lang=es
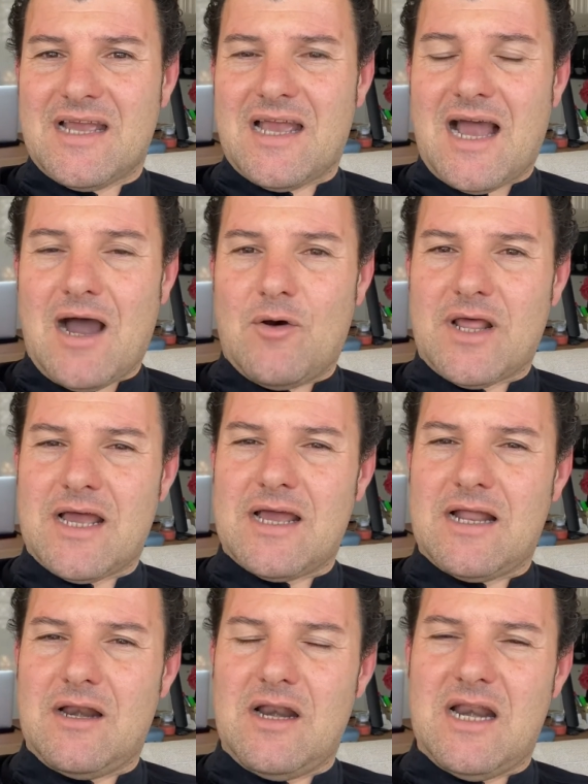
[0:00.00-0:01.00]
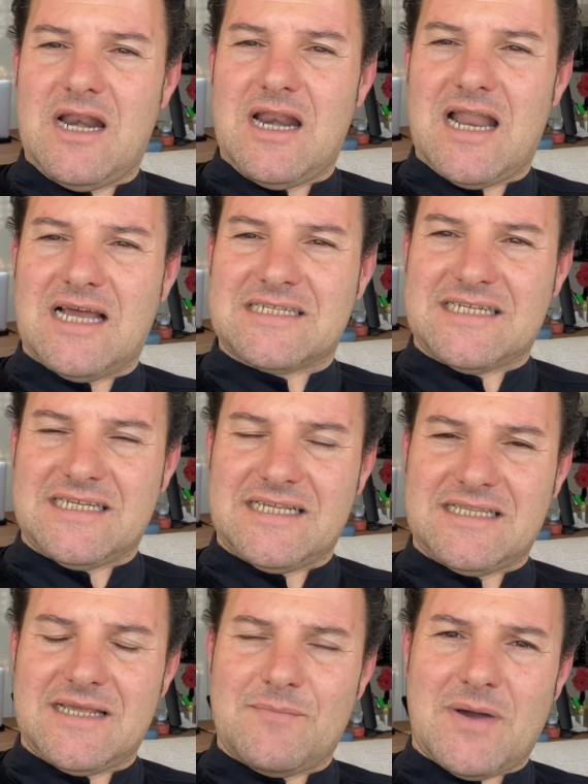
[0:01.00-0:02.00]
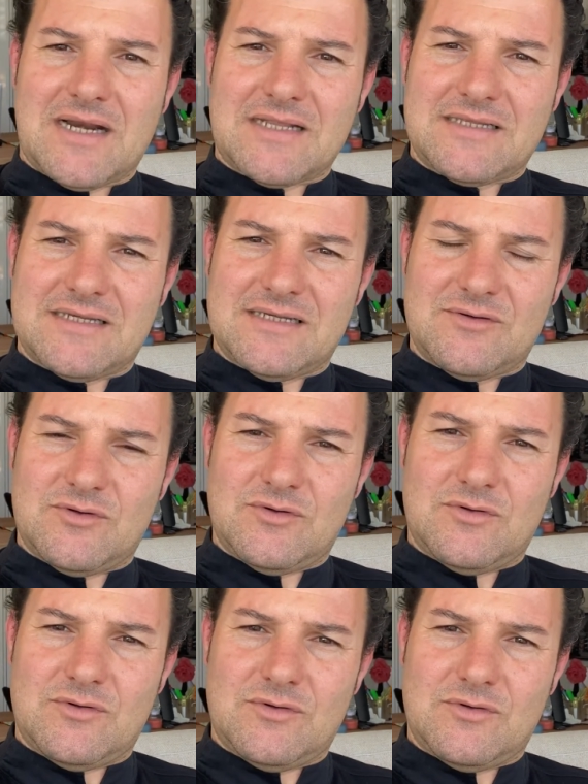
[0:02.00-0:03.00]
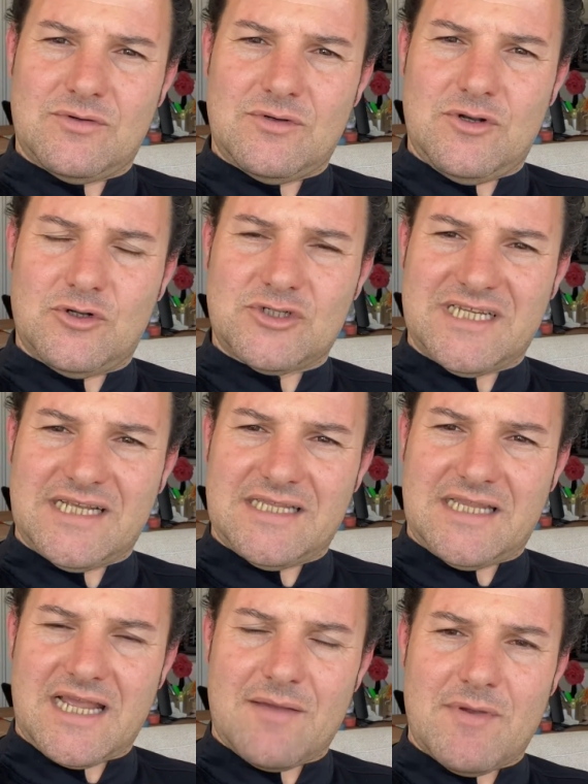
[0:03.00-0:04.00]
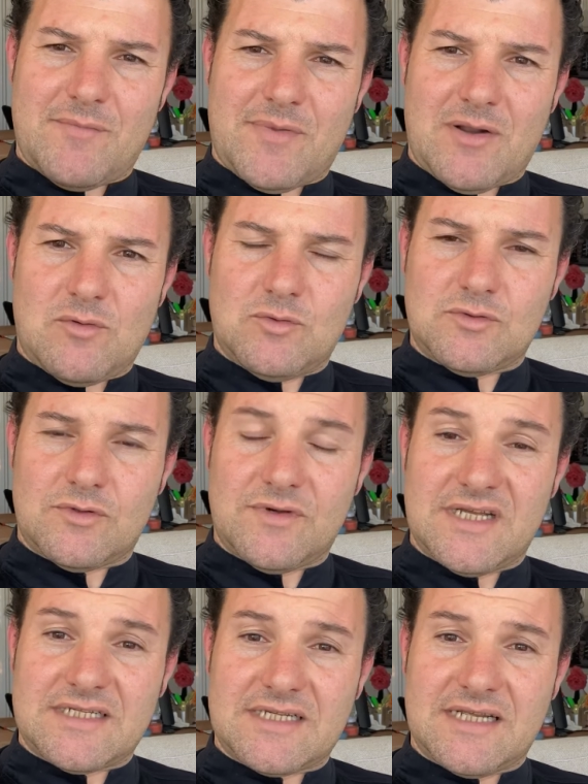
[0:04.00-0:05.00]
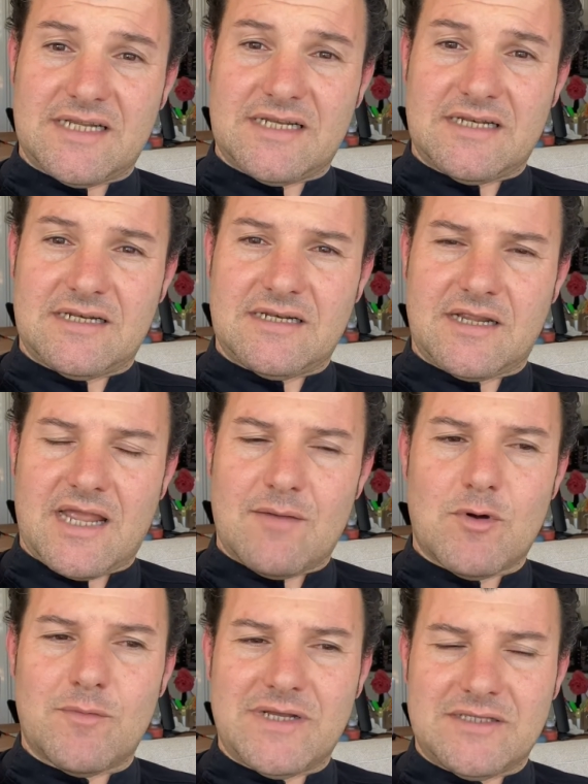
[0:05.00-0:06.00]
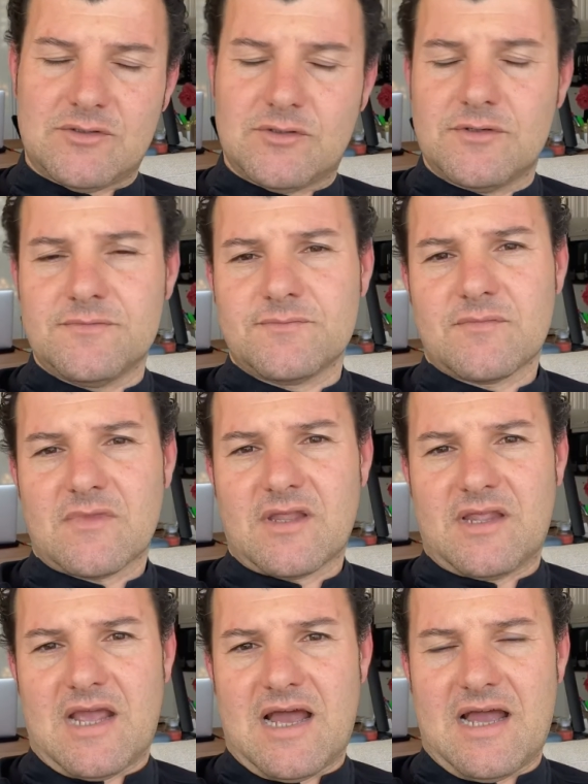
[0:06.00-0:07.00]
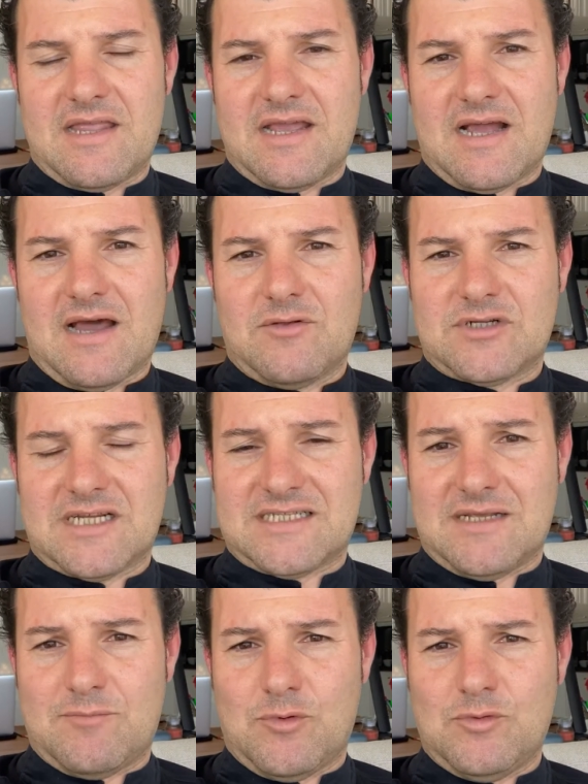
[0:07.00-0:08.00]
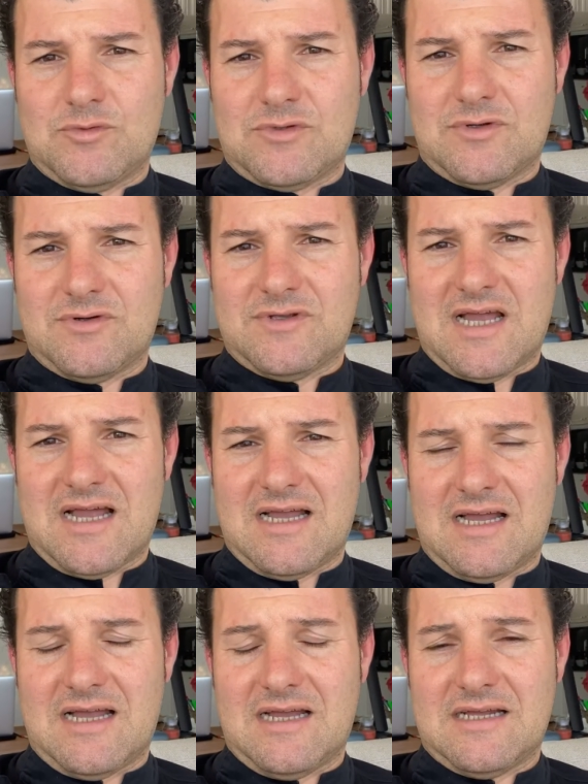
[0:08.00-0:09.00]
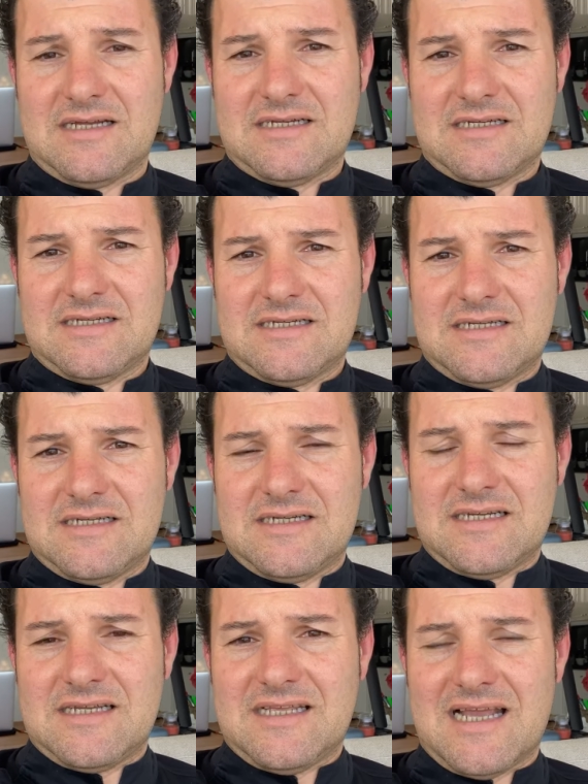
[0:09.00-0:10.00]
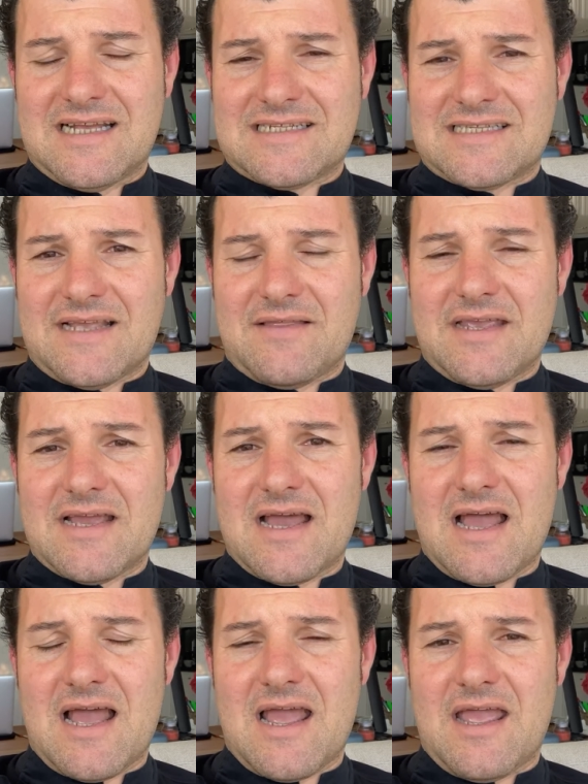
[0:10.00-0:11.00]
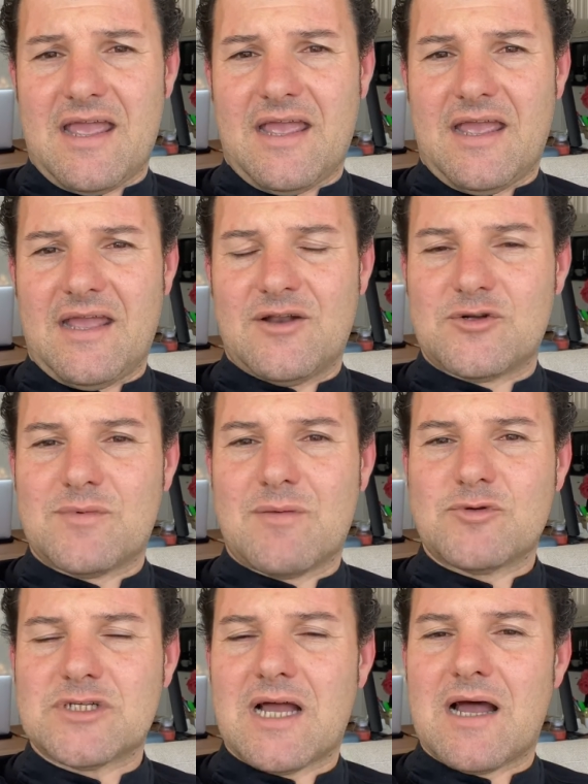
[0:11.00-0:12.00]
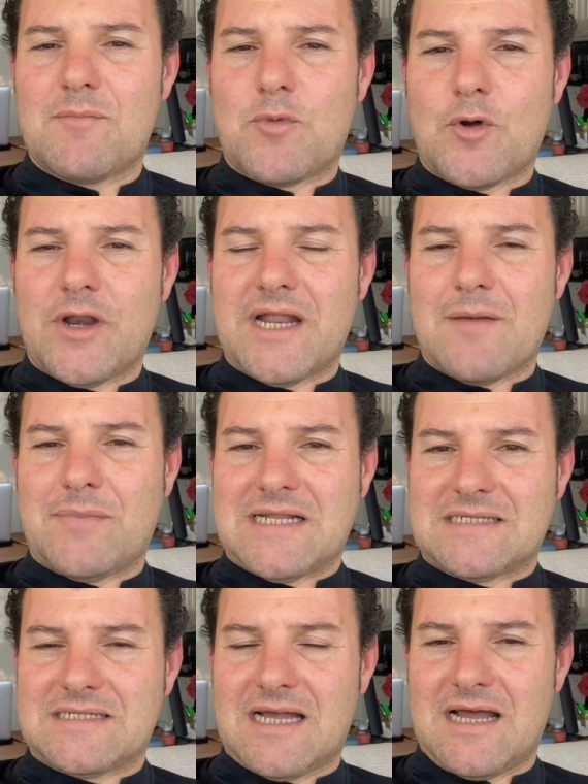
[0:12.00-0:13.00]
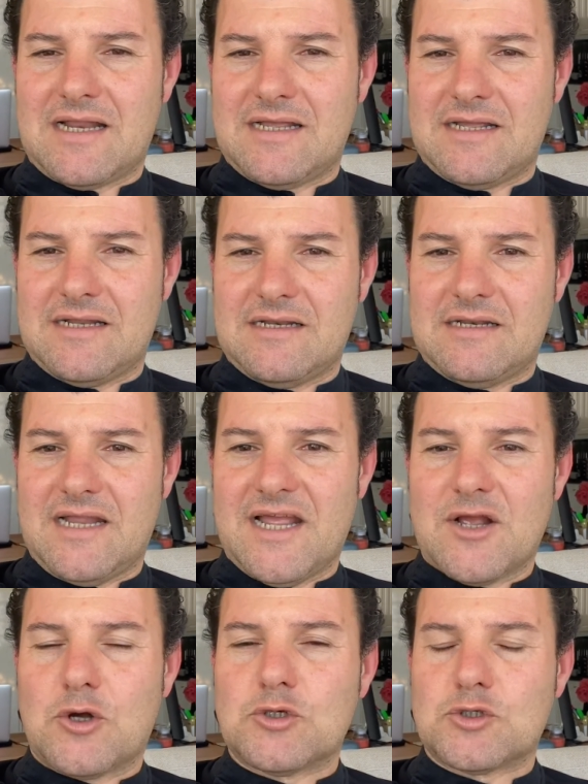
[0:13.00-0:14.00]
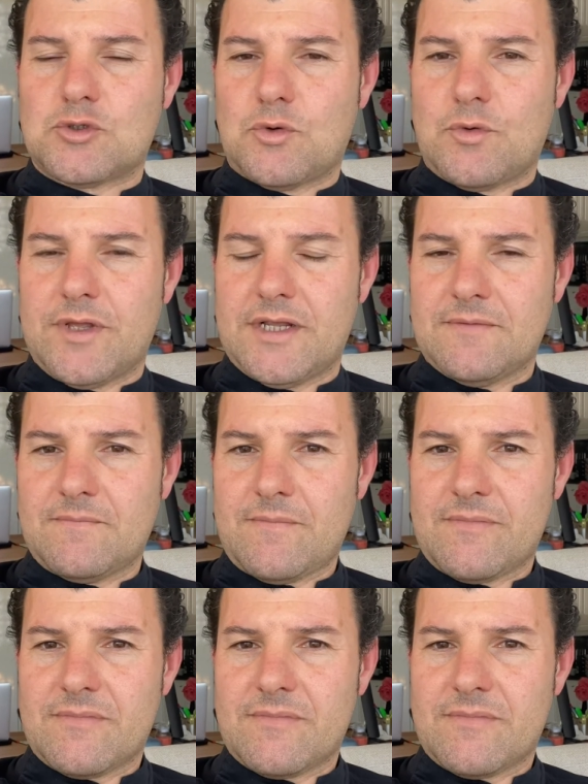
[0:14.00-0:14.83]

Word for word: Ahora la siguiente parte o lo siguiente que me pregunto es en qué momento, ya llegados a este punto ya a, este día, eh, nos vamos a poner a pensar en, construir,